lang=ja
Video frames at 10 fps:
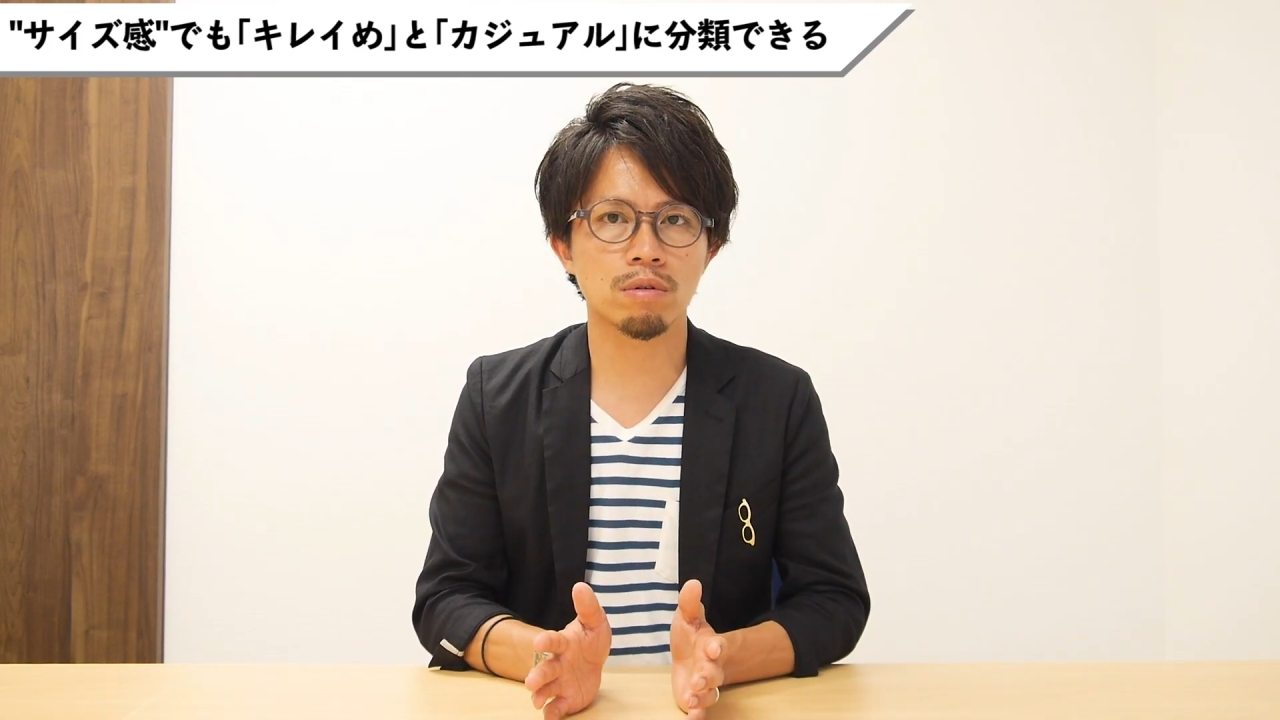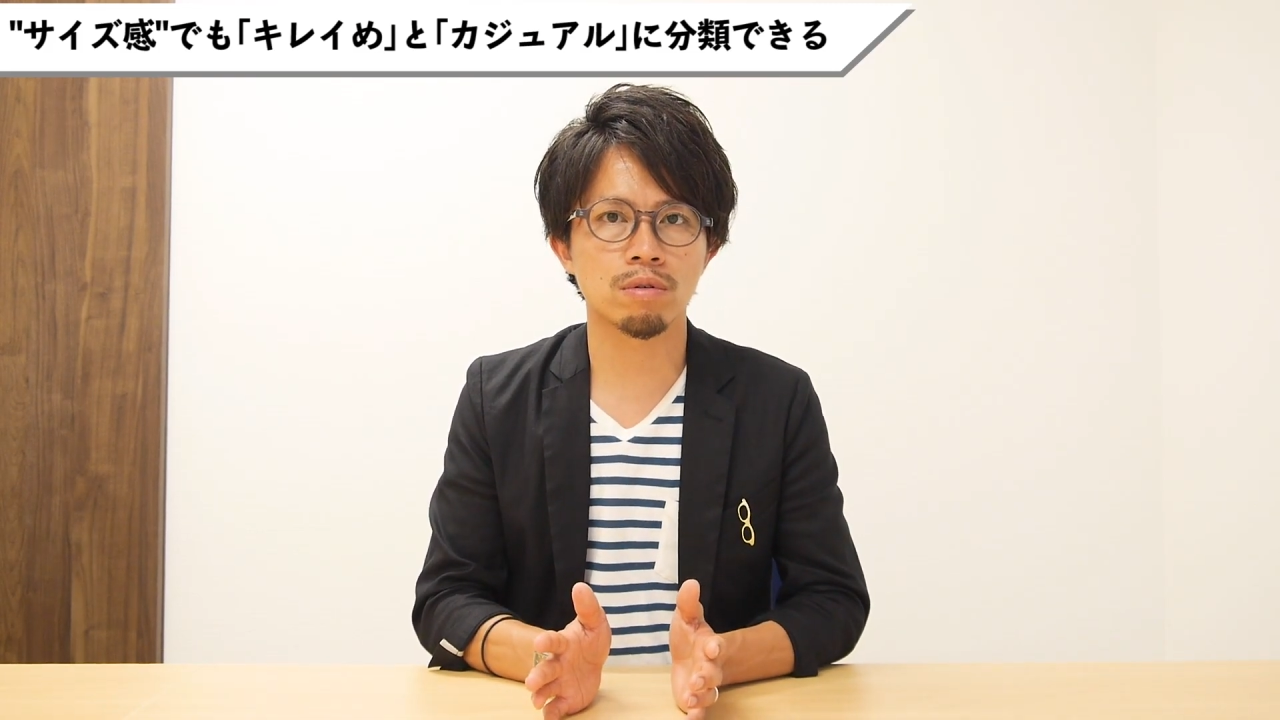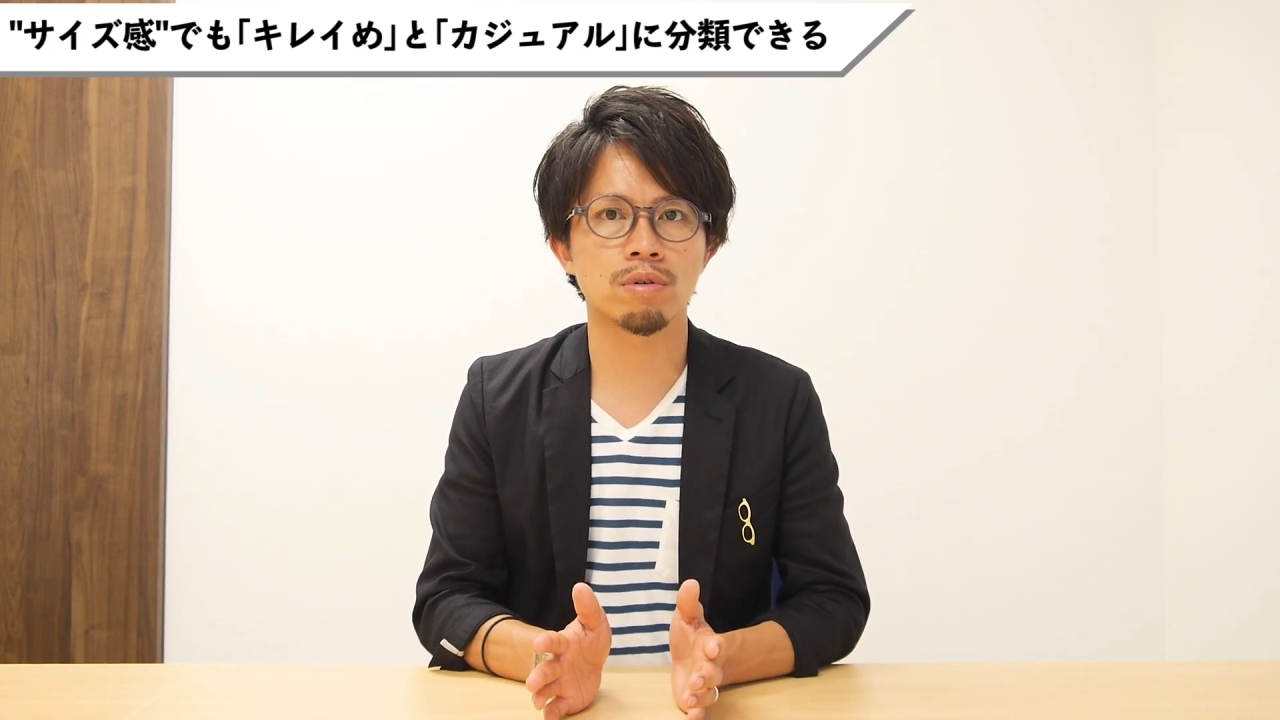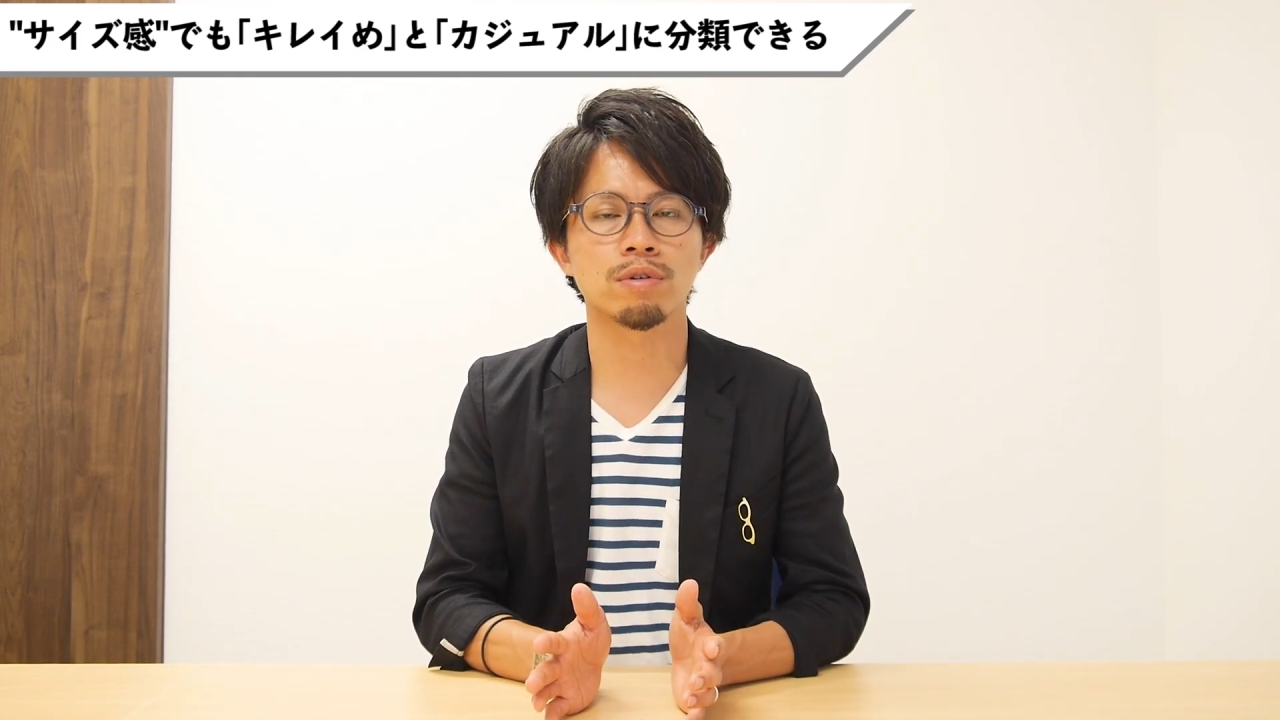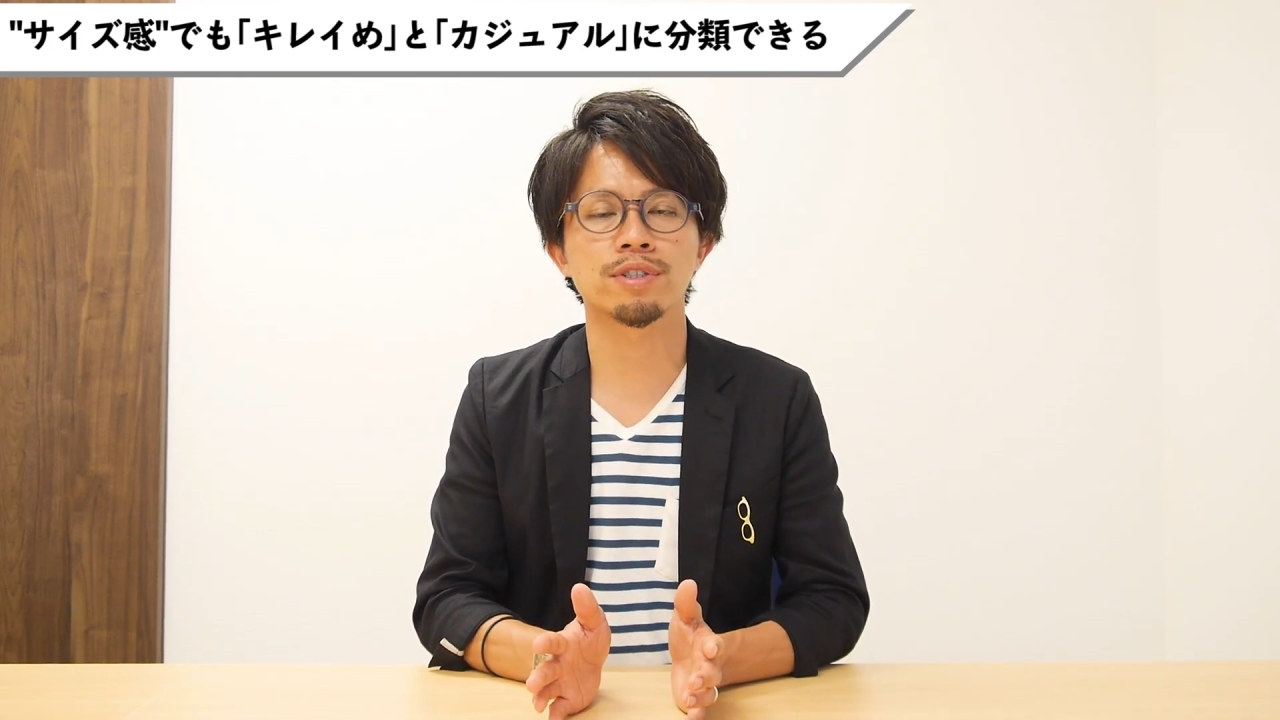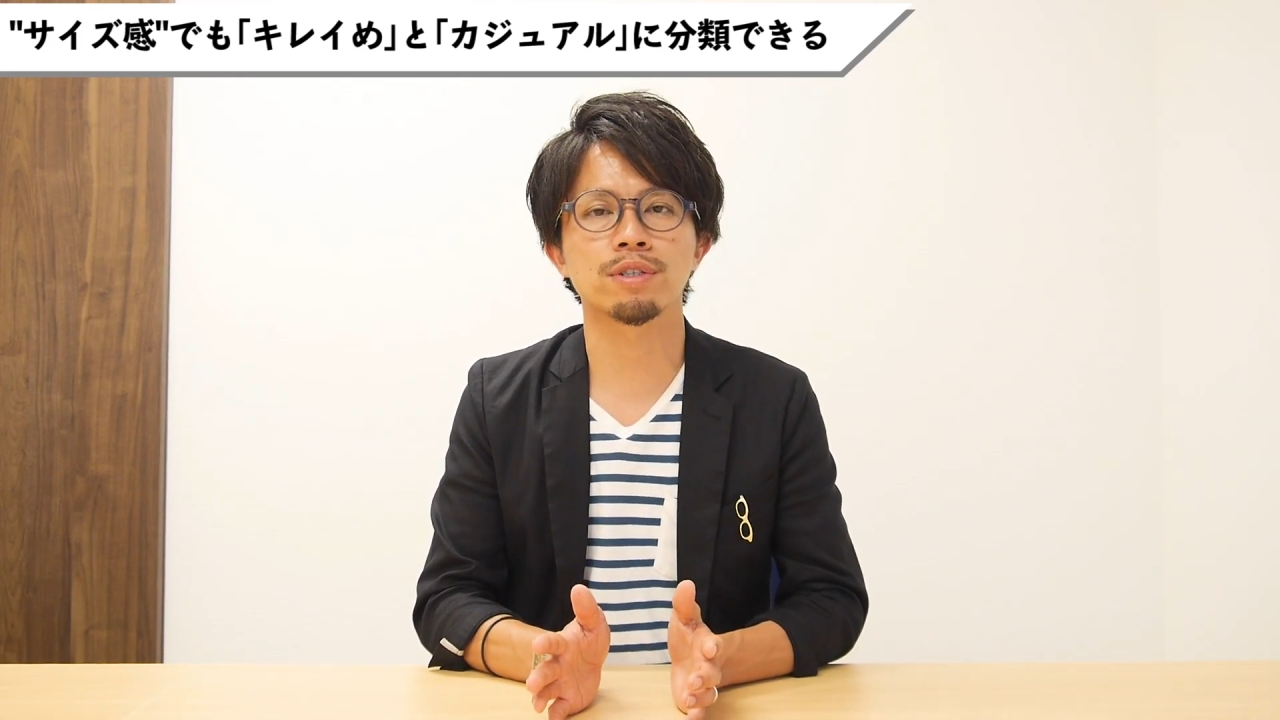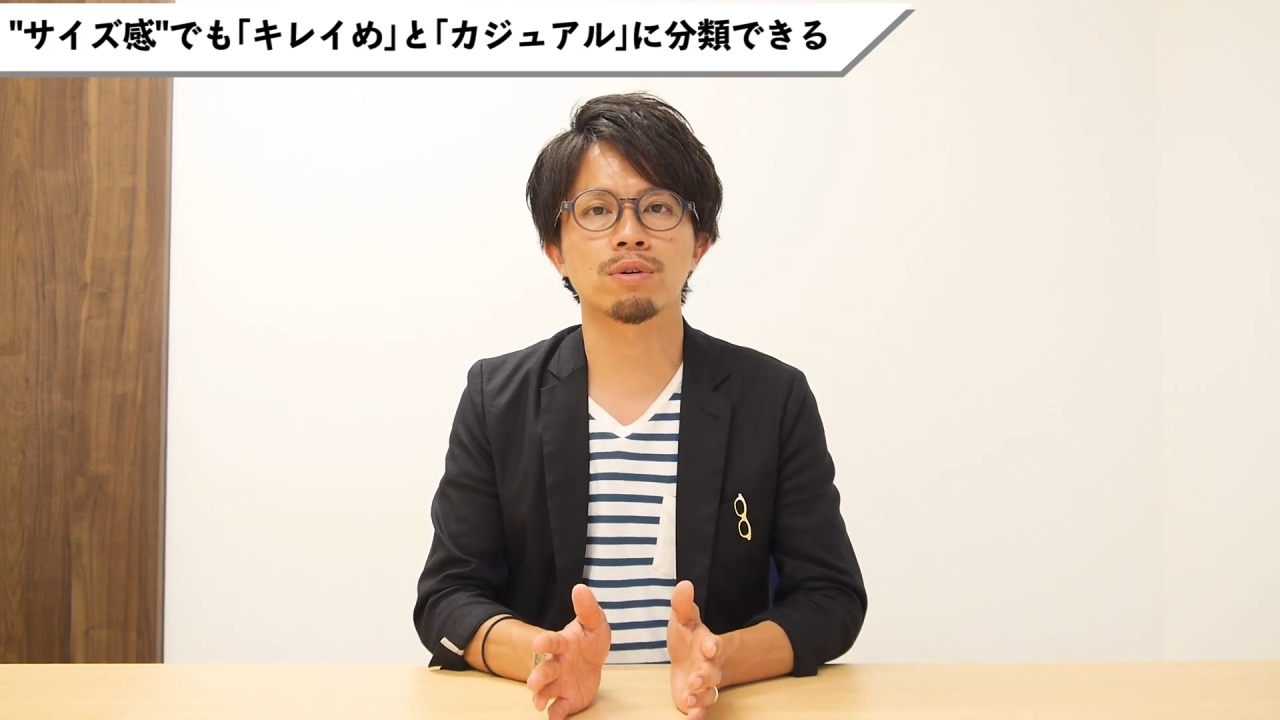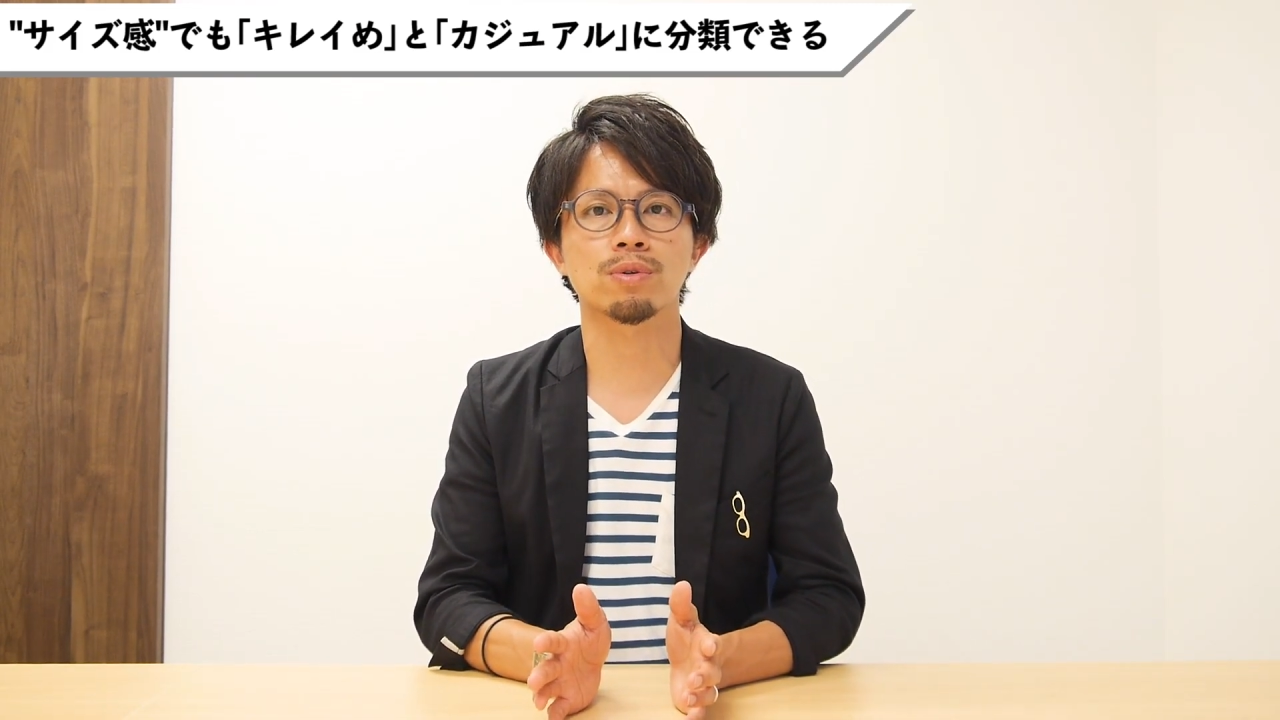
工夫する